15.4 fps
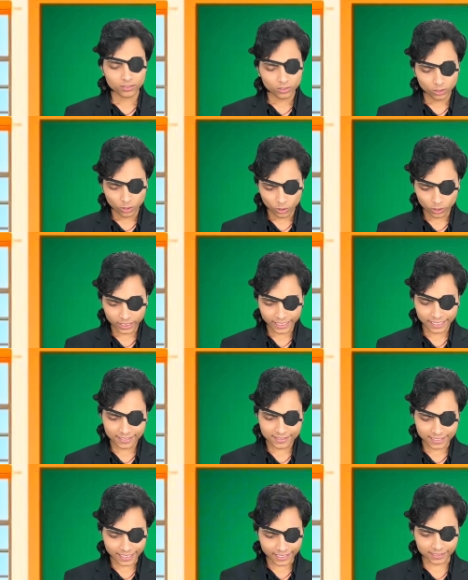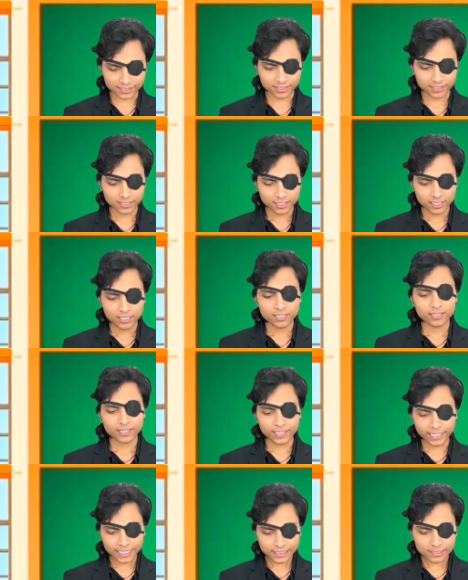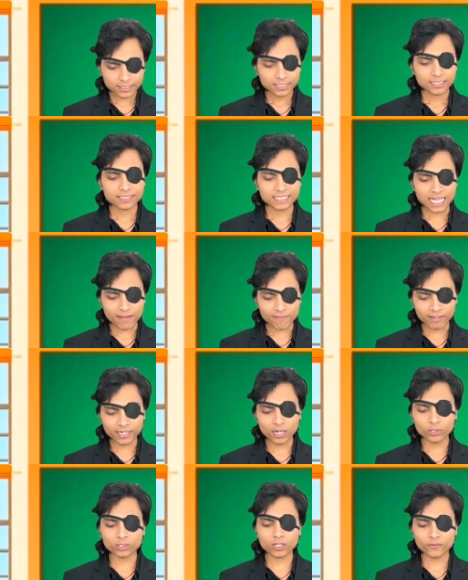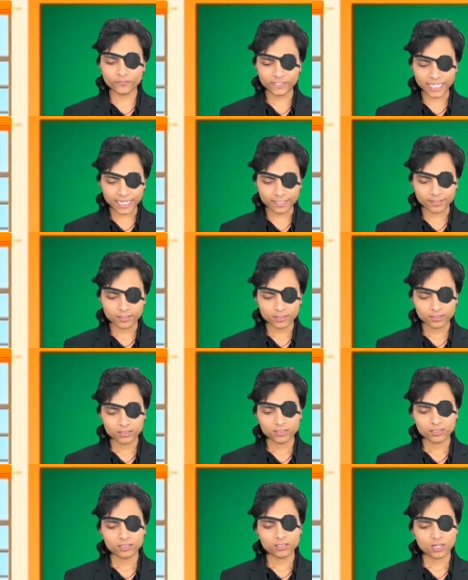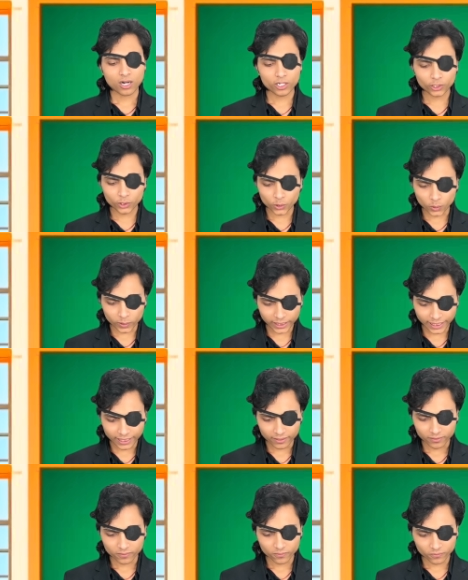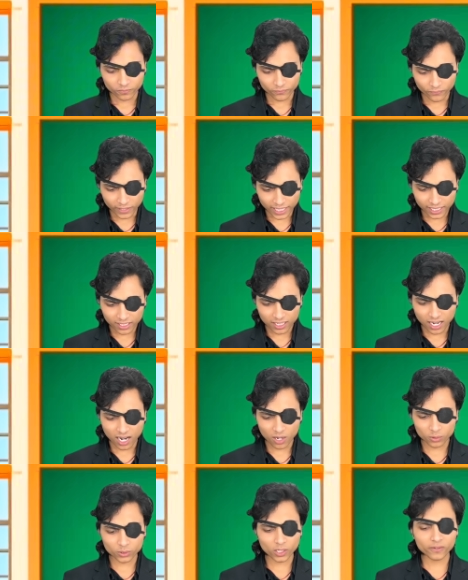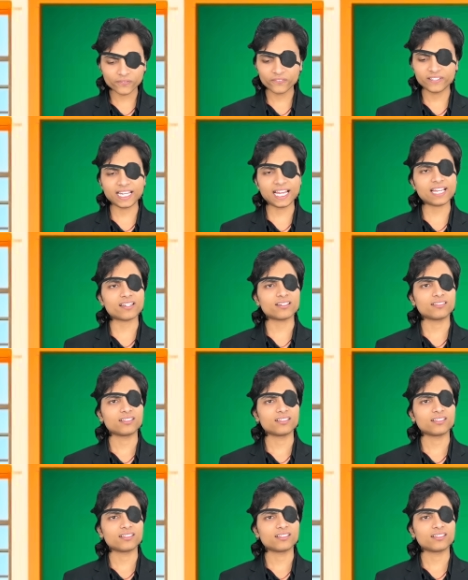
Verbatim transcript: लोकी सिक्स क्रिस सेवन आउट ऑफ टेन और टोनी वन आउट ऑफ टेन